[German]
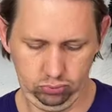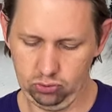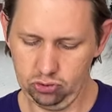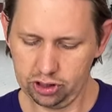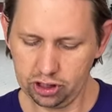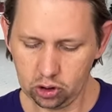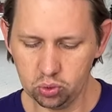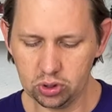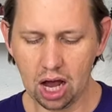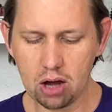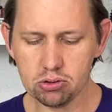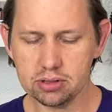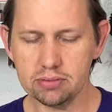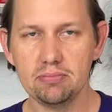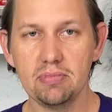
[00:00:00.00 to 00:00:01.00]
Sieht gut
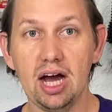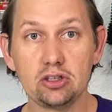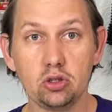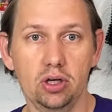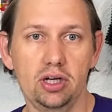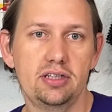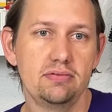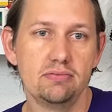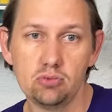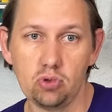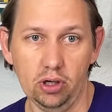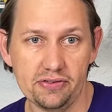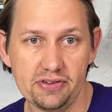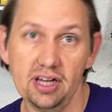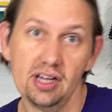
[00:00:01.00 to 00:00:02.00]
aus. Hat tolle,
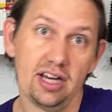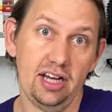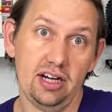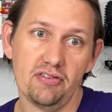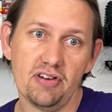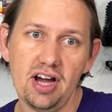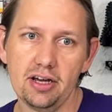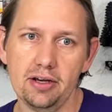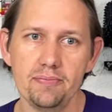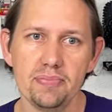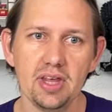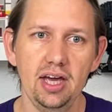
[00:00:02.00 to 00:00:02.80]
tolle Sachen, keine Frage.